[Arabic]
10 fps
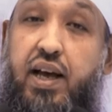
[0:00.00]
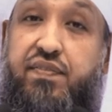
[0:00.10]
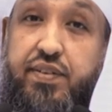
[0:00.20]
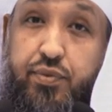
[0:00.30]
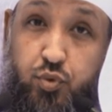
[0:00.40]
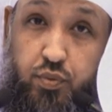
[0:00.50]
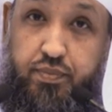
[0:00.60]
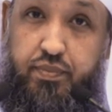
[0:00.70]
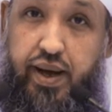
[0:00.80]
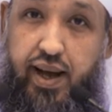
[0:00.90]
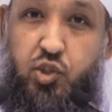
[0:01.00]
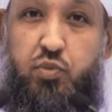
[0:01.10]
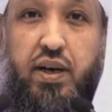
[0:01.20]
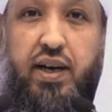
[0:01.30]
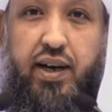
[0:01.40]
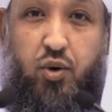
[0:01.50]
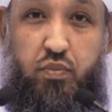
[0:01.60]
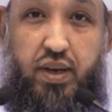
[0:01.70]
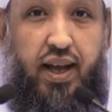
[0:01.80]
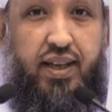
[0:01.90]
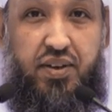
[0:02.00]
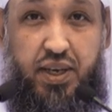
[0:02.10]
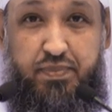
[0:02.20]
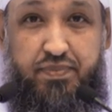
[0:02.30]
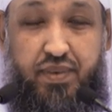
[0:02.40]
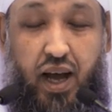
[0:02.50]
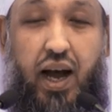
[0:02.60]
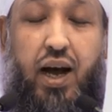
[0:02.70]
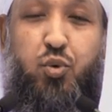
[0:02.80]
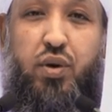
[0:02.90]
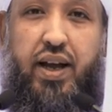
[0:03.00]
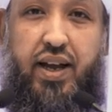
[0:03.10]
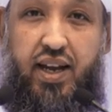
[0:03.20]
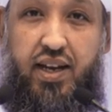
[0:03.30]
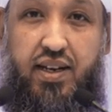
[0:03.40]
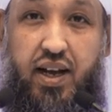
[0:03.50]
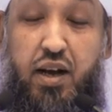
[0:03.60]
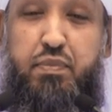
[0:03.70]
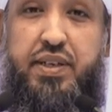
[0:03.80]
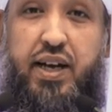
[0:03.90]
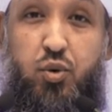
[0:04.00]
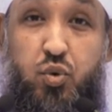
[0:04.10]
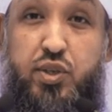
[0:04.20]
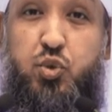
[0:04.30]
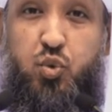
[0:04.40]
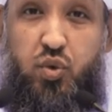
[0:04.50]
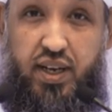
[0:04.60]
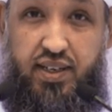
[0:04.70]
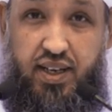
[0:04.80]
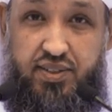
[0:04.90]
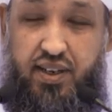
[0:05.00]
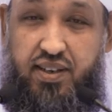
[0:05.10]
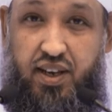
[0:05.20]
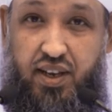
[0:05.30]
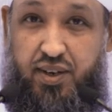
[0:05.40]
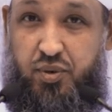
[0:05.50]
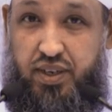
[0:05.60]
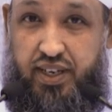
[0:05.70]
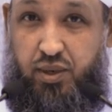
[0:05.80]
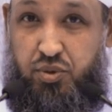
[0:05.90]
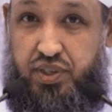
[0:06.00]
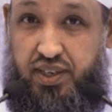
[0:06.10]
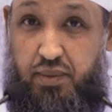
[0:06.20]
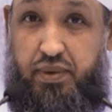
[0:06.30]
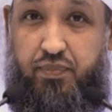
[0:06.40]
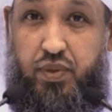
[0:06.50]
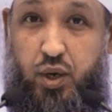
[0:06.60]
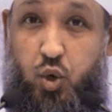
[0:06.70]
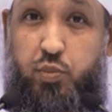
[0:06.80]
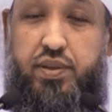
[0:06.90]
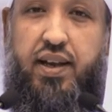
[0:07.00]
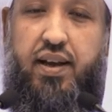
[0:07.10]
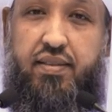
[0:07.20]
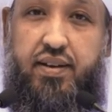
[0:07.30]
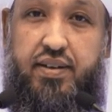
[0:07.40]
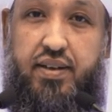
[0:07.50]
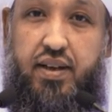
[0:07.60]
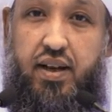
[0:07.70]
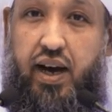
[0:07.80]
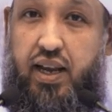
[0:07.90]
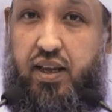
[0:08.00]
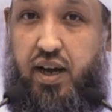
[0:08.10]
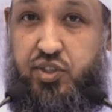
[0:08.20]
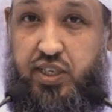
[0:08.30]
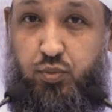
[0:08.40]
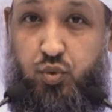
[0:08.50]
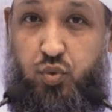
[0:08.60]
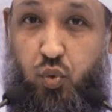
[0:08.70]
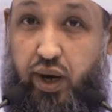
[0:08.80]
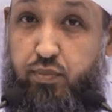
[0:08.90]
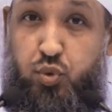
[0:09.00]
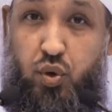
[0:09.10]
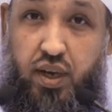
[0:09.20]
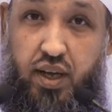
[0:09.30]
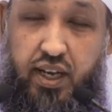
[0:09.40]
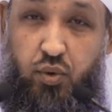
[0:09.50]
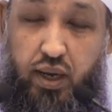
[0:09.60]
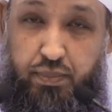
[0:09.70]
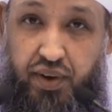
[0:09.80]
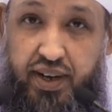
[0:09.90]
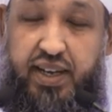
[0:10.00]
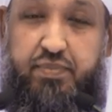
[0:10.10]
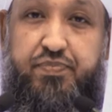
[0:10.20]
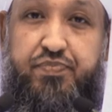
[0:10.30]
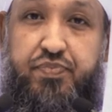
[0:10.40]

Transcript: حفظتم أسماءهم يا كرام هؤلاء أبناء رسولنا صلى الله عليه وسلم هم ثلاثة القاسم وعبد الله وإبراهيم